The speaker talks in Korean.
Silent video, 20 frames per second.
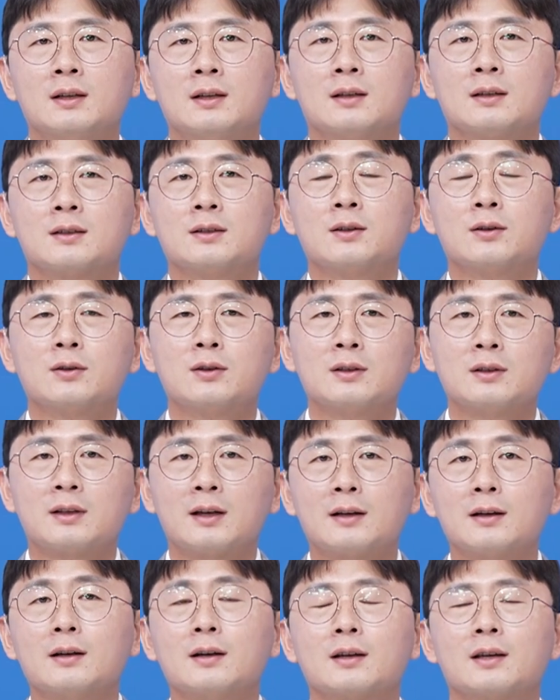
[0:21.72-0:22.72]
그거를
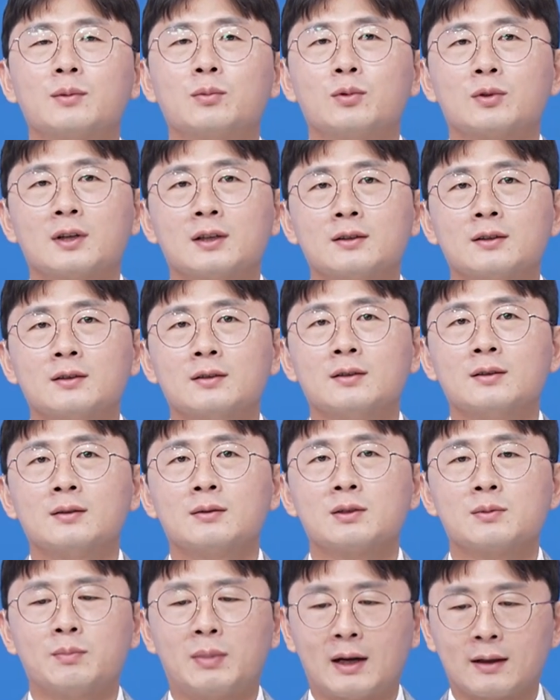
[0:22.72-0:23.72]
따라가기보다는
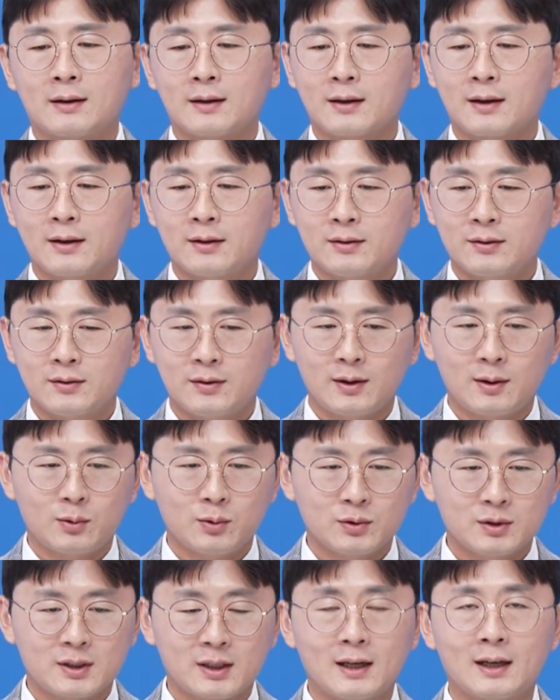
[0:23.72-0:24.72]
좀 바닥에 있는
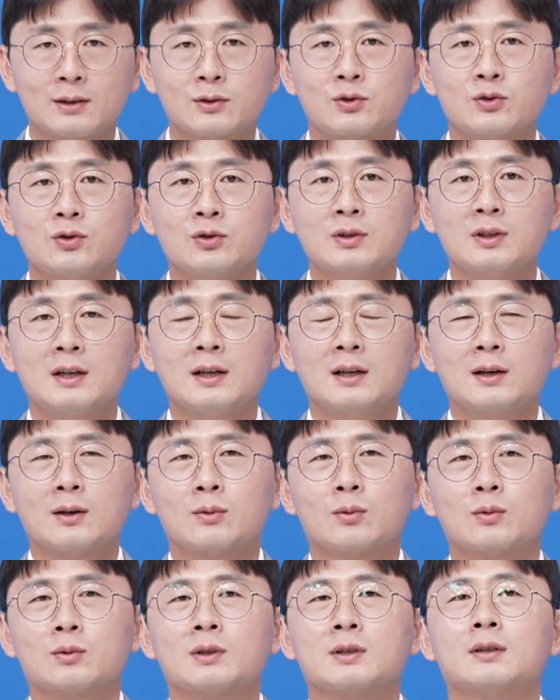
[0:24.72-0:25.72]
새로운 제약주
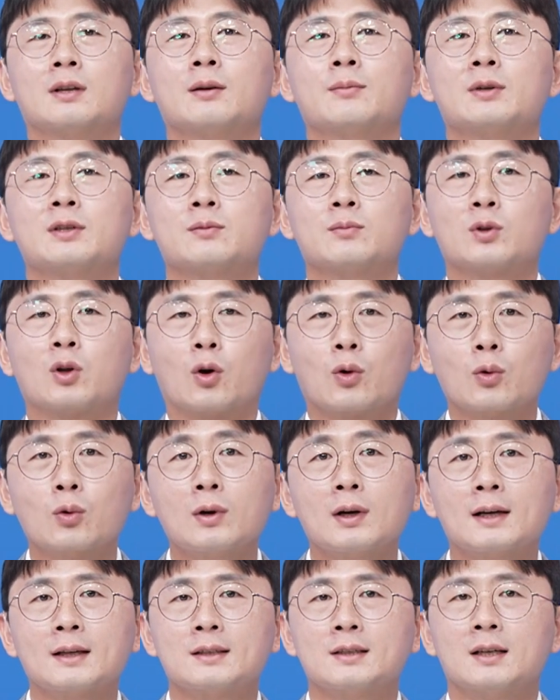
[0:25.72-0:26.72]
그 다음에 좀 덜
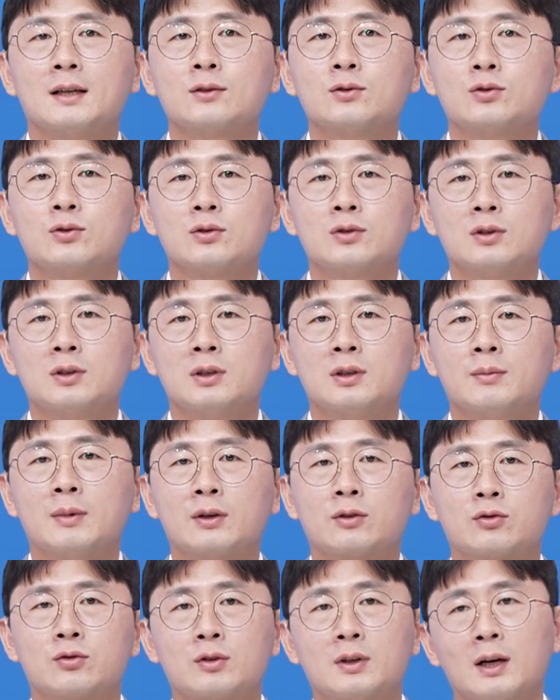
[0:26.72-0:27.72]
올라간 제약주를
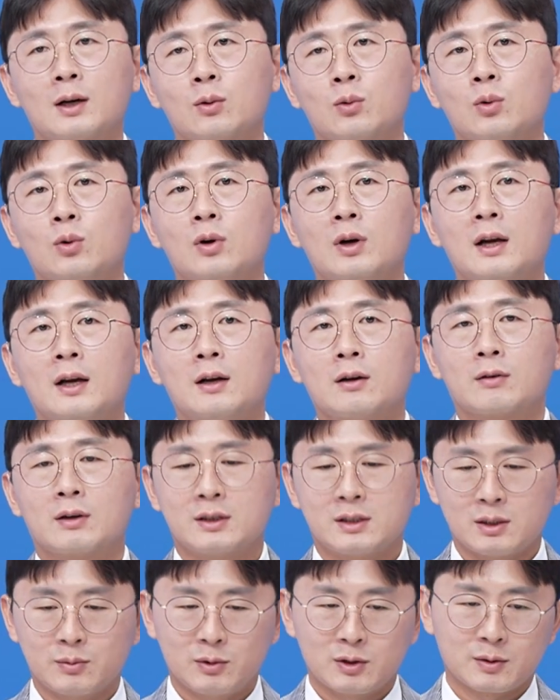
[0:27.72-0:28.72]
매수를 하고
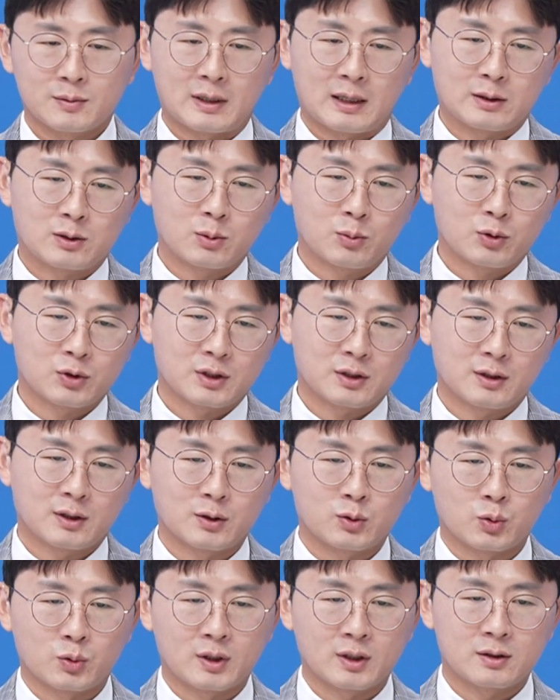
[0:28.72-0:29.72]
관심을 좀 가져보시는
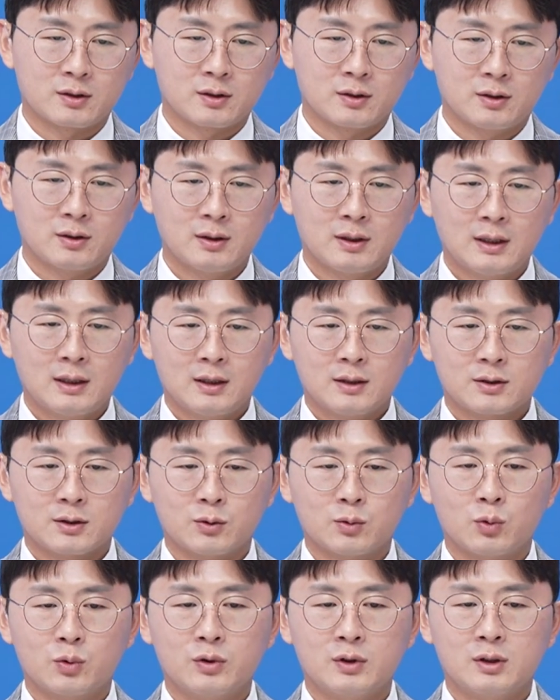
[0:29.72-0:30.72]
게 좋겠죠.
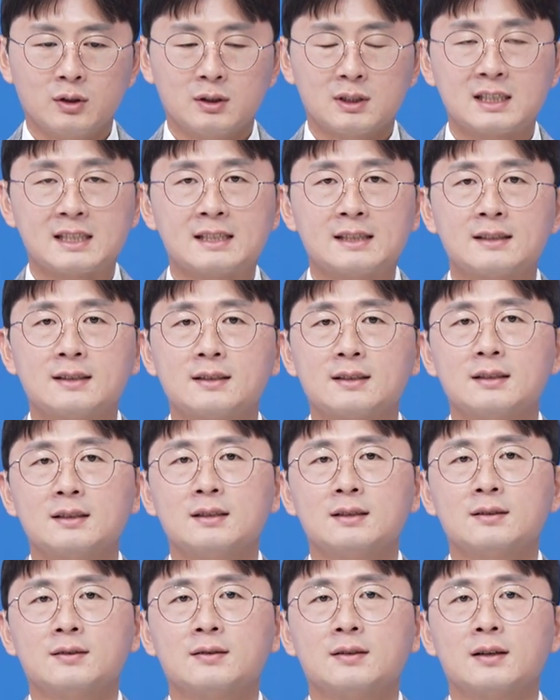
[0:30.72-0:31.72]
저는 오늘
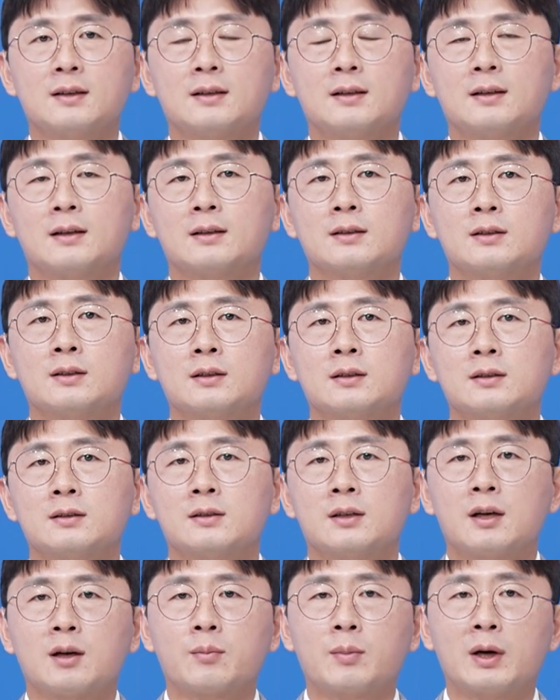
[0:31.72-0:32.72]
GC셀이라는
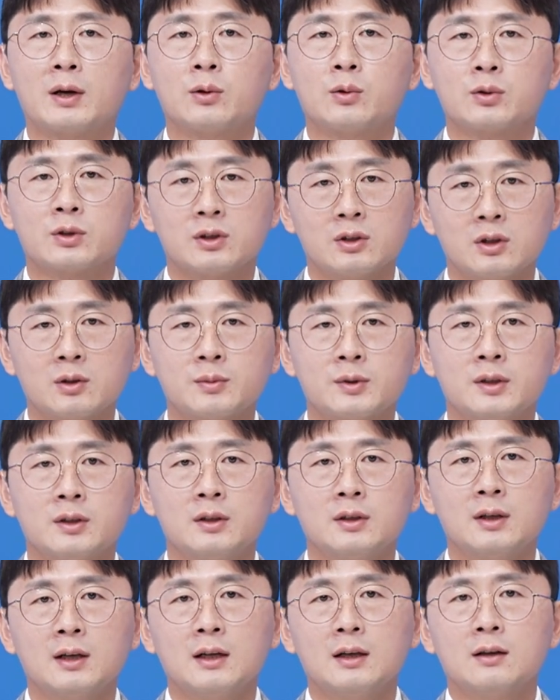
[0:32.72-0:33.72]
제약바이오
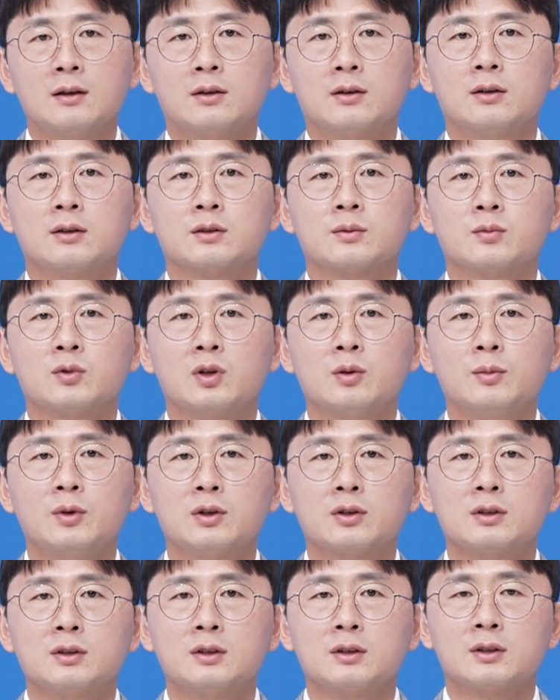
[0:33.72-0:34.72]
기업을 어, 좀
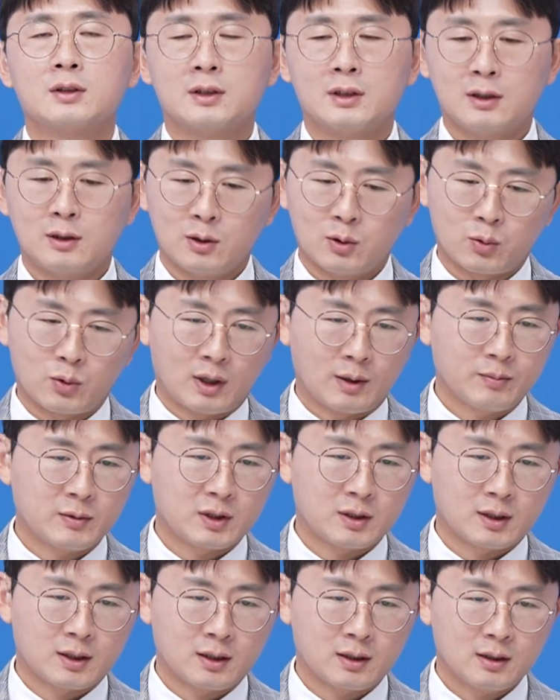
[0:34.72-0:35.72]
설명을 드리려고
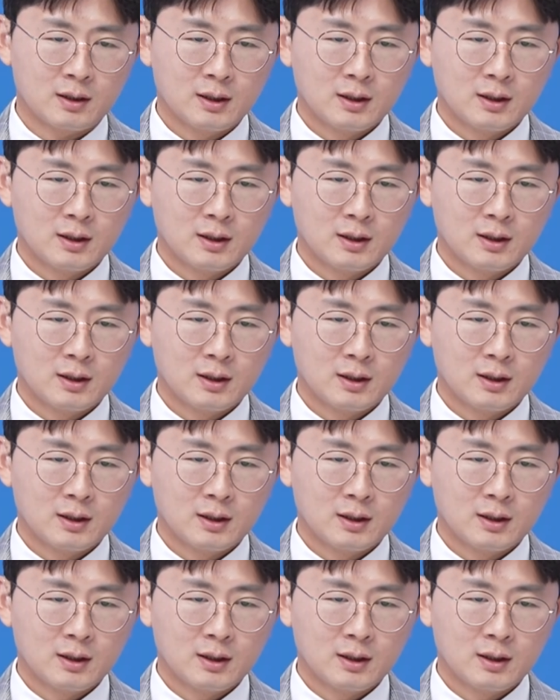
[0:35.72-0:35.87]
합니다.